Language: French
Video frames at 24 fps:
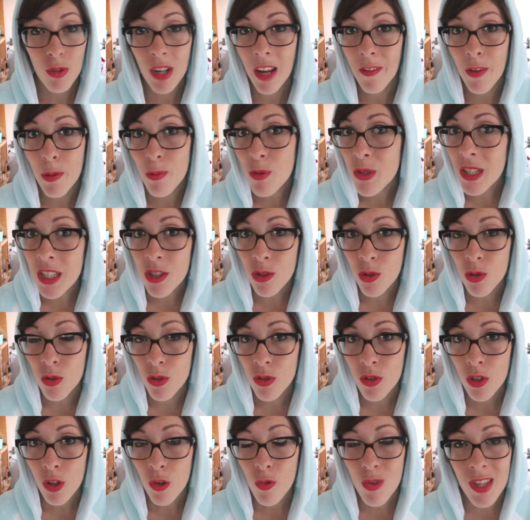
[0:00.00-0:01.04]
vous n'avez plus
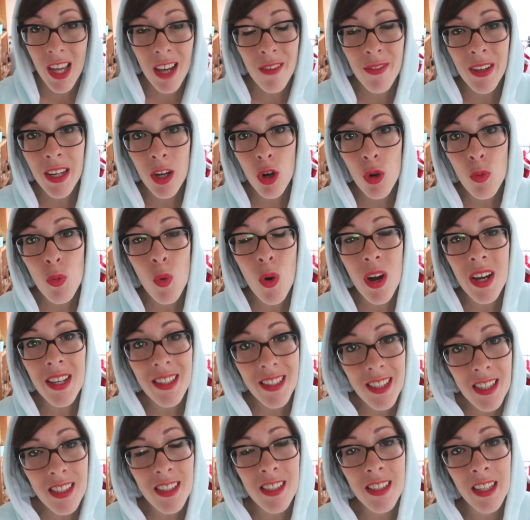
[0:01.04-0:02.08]
d'excuses. Vous avez au moins
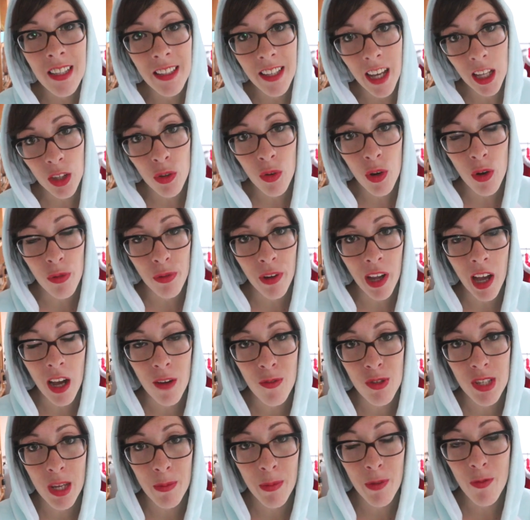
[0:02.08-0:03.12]
10 idées de cadeaux à offrir
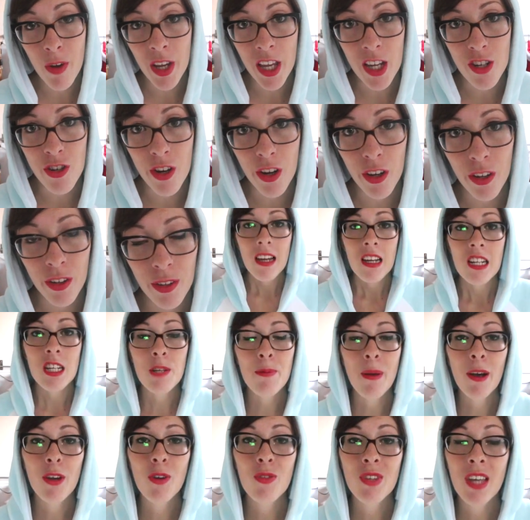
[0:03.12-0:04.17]
à vos amis voyageurs.
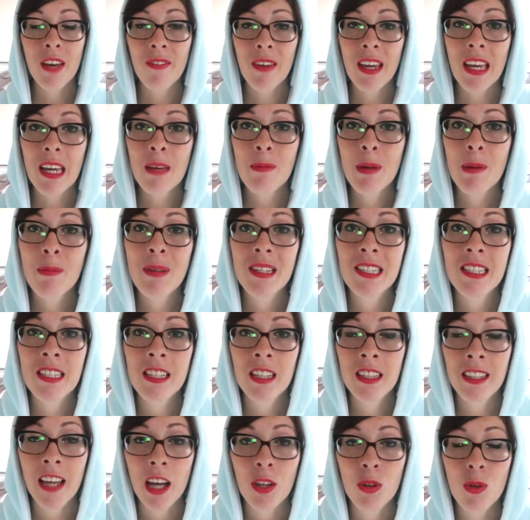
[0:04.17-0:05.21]
J'espère que vous avez aimé mes
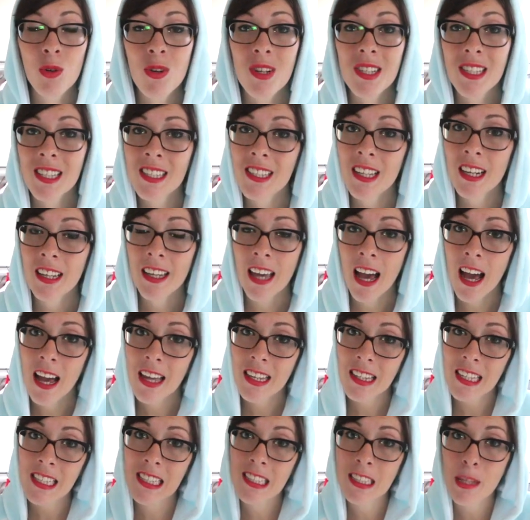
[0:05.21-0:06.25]
idées de cadeaux. Si c'est le cas,
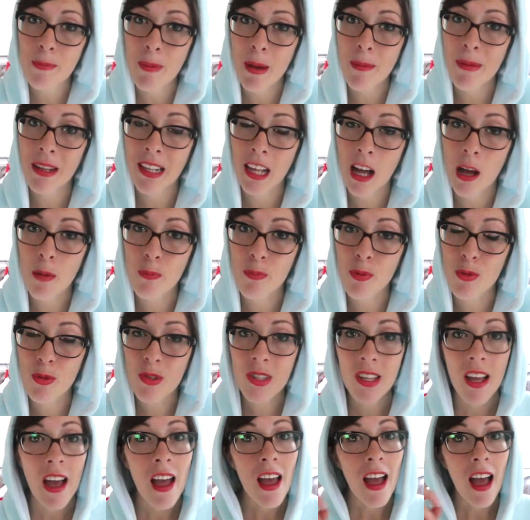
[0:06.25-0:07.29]
n'hésitez pas à mettre un
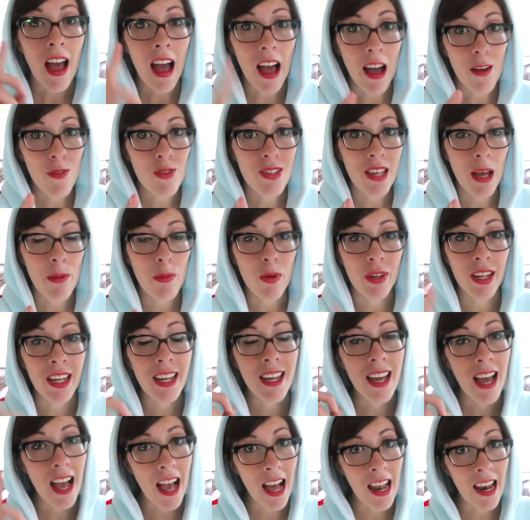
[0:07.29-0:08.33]
pouce, à vous
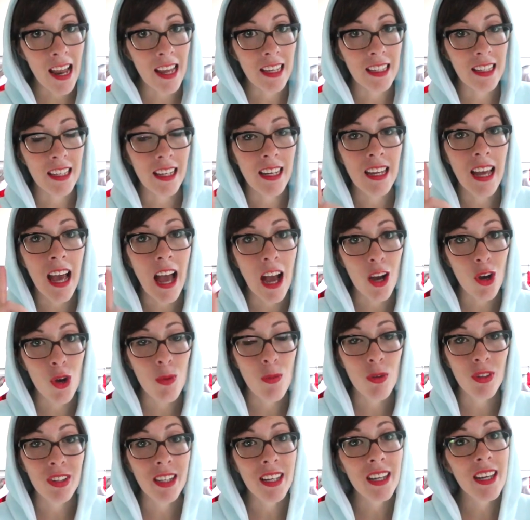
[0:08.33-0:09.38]
abonner, à liker, à
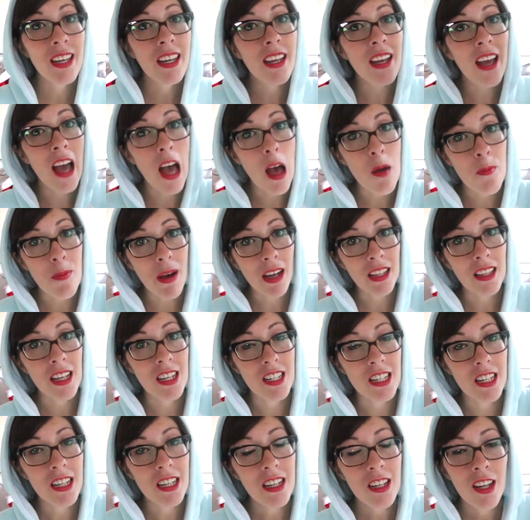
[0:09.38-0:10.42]
commenter et à
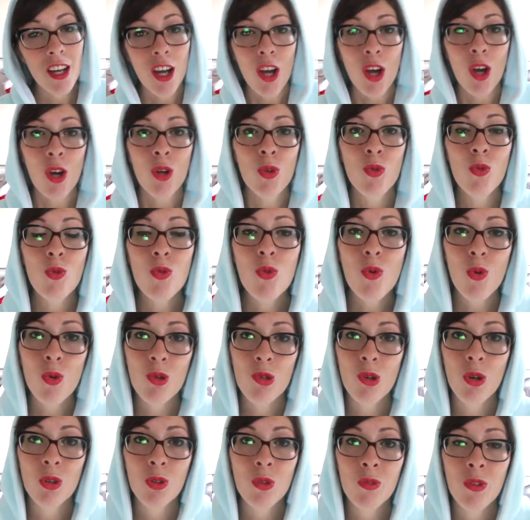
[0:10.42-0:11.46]
partager. Nous, on
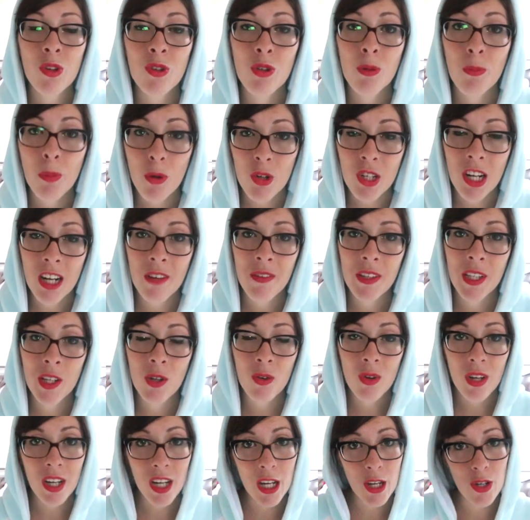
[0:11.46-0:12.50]
se retrouve dans une prochaine
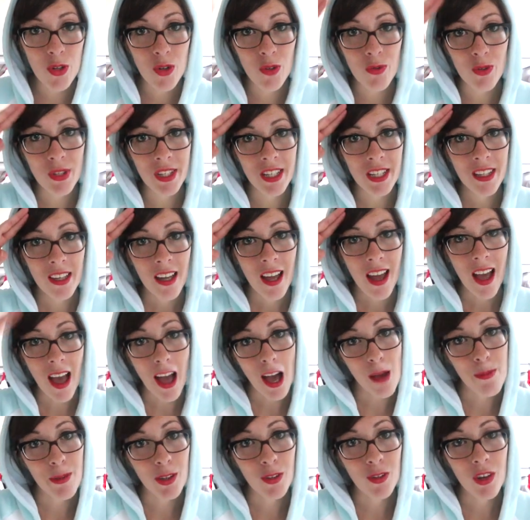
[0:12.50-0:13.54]
vidéo et je vous dis
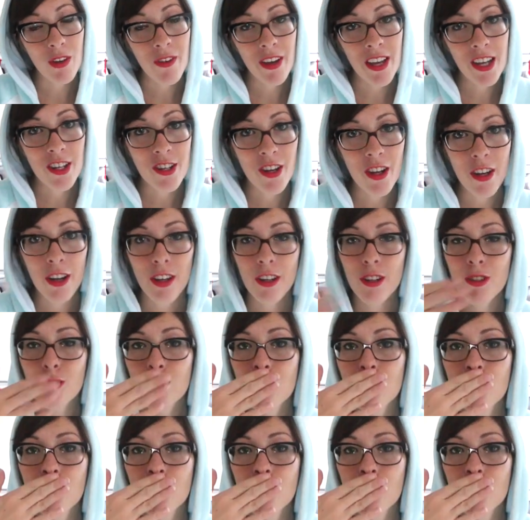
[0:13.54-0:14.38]
à bientôt les voyageurs